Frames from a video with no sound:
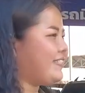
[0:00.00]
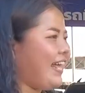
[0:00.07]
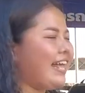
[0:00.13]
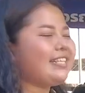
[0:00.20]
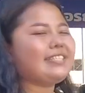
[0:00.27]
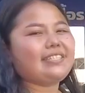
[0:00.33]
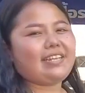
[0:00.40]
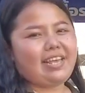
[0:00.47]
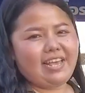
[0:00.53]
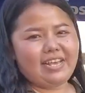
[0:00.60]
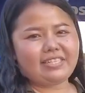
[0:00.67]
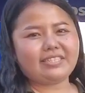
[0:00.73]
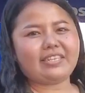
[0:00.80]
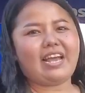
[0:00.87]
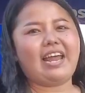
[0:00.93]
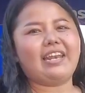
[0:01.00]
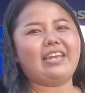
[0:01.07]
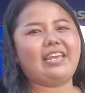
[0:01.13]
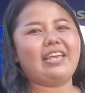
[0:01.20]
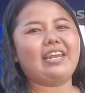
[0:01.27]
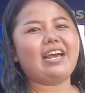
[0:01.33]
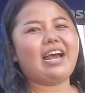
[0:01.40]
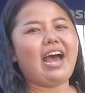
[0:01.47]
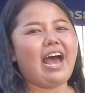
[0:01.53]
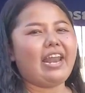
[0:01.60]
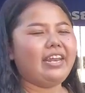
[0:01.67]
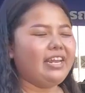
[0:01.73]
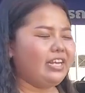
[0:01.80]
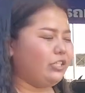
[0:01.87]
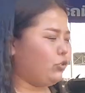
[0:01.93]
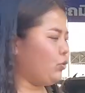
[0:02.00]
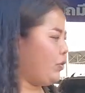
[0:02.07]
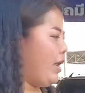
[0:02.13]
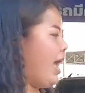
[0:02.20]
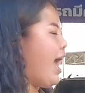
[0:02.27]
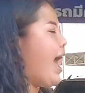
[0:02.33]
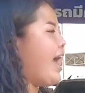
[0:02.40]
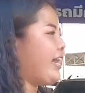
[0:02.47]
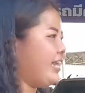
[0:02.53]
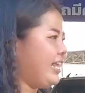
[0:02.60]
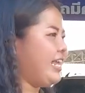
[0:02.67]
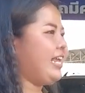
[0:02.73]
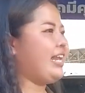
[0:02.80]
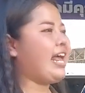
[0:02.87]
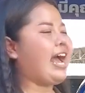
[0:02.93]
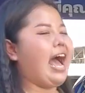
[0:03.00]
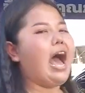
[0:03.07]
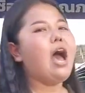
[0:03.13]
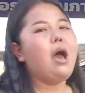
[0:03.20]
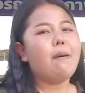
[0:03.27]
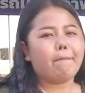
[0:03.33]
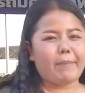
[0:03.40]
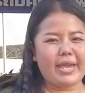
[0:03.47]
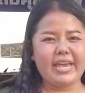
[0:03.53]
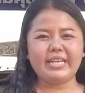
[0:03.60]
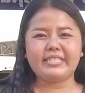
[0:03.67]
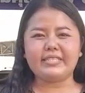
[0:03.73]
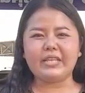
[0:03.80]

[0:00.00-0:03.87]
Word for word: ZS คันนี้นะคะ 1.5D นะคะ ปี